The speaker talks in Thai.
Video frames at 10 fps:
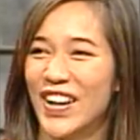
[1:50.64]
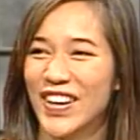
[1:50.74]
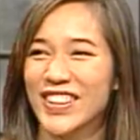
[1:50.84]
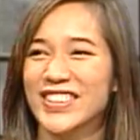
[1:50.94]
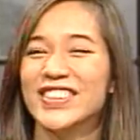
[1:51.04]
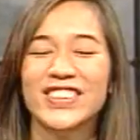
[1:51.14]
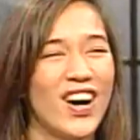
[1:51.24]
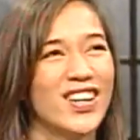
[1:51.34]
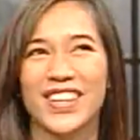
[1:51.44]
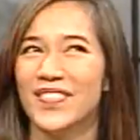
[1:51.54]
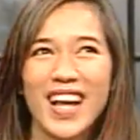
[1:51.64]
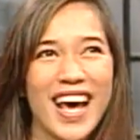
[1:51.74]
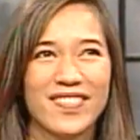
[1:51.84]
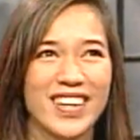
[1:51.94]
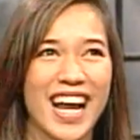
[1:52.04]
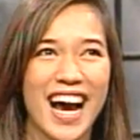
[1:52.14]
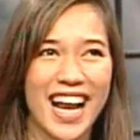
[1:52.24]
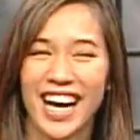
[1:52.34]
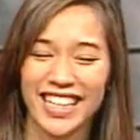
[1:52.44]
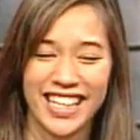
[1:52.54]
งชุดสองจำเพลงไม่ได้เล
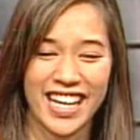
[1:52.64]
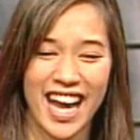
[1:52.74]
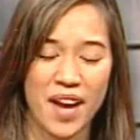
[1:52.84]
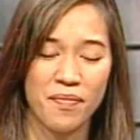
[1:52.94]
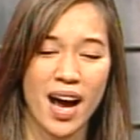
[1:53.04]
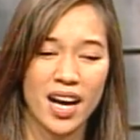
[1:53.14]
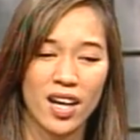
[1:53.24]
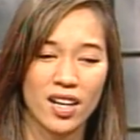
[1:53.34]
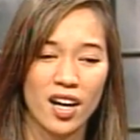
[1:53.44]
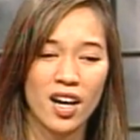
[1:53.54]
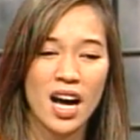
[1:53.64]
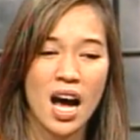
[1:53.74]
ยค่ะจะนานมากแล้วก็